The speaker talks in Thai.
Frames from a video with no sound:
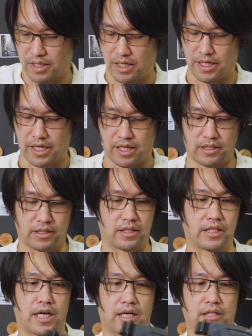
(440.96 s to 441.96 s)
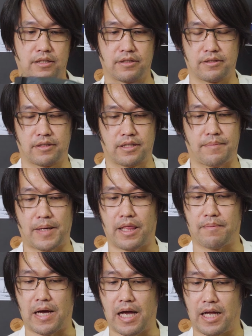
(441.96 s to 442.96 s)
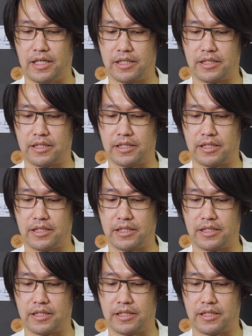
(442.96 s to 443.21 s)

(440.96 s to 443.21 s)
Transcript: อันเนี้ยเหลือสบายๆเล